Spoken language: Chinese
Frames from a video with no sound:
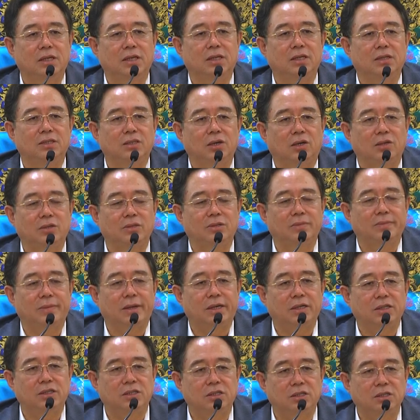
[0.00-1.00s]
这个叫什
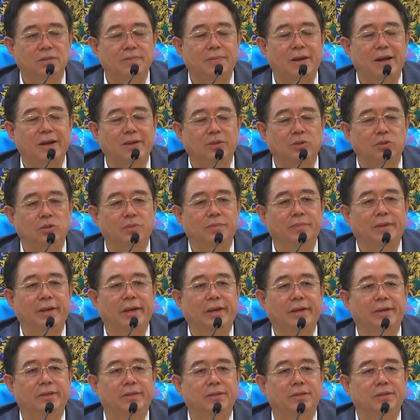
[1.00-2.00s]
么？事半功
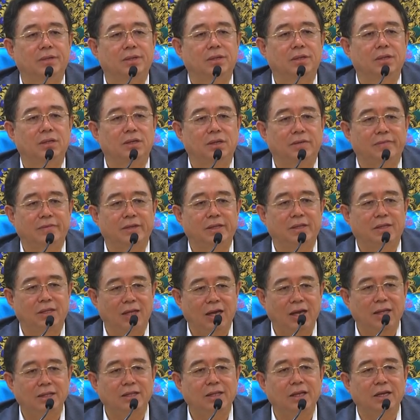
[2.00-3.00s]
倍，因为
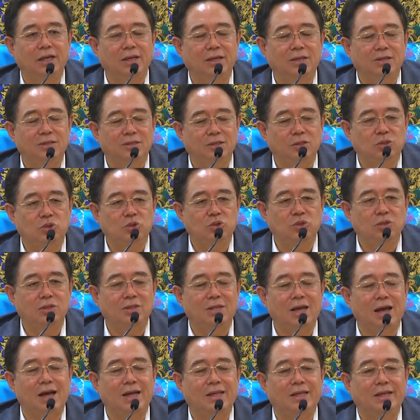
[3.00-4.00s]
天地这
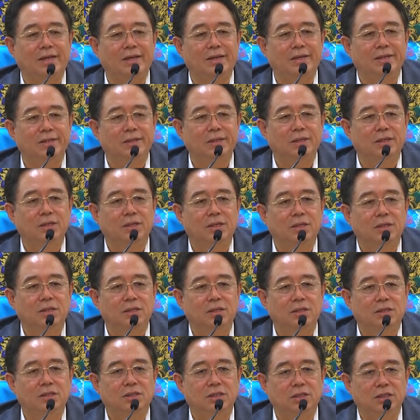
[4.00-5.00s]
巨大的
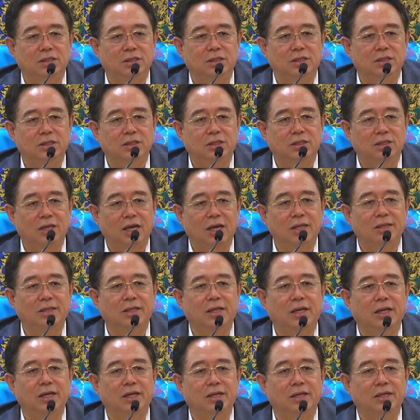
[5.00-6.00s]
这个
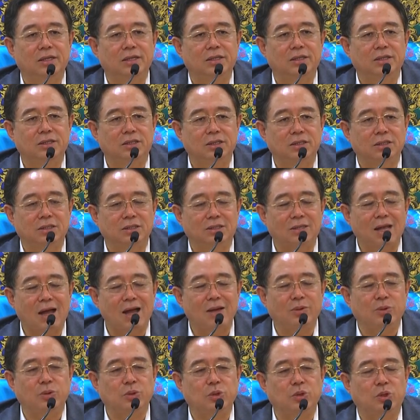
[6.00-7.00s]
天地这个
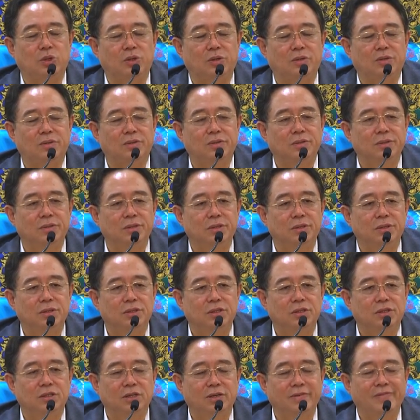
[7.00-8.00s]
大宇宙
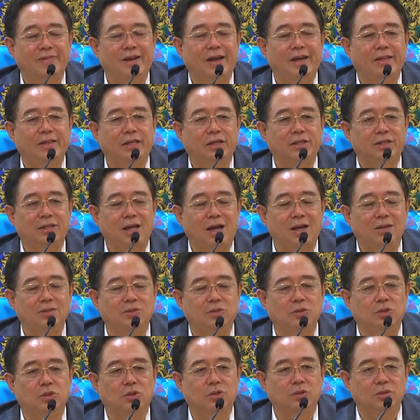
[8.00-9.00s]
身外的大
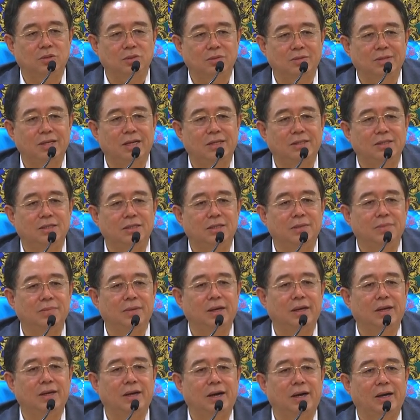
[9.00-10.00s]
宇宙都在清
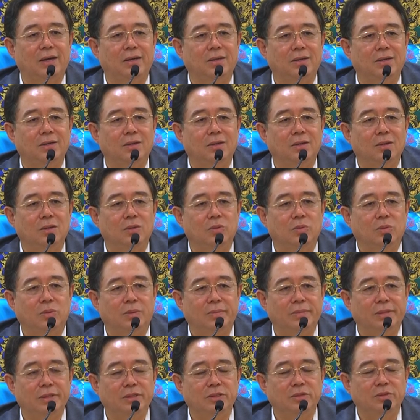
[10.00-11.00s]
明了，
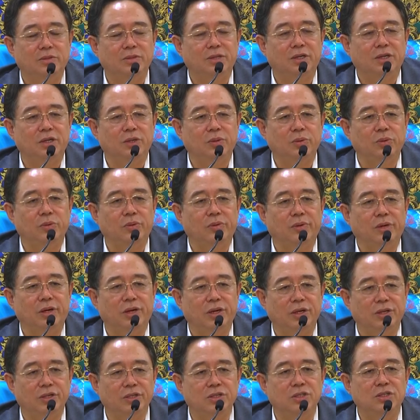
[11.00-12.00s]
我们就可以用
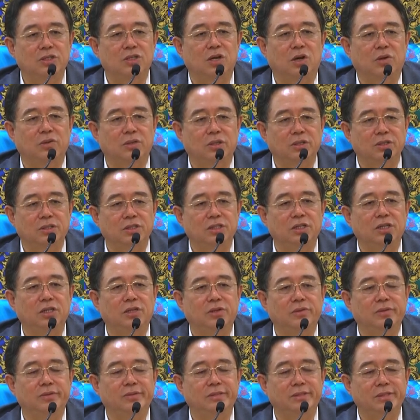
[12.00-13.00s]
很少的
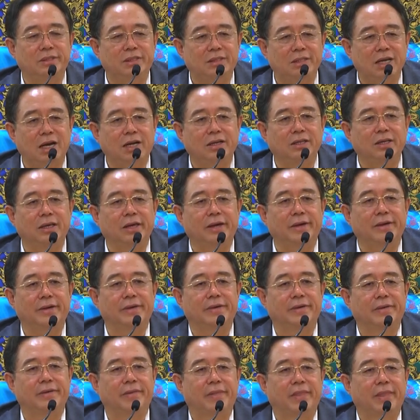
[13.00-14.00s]
气力去相应，
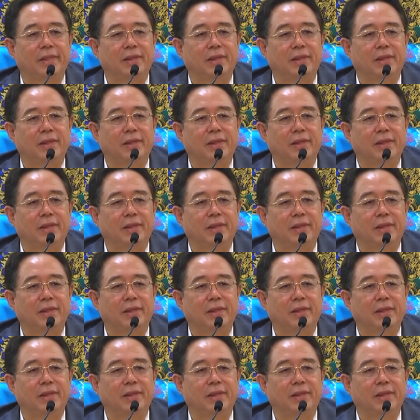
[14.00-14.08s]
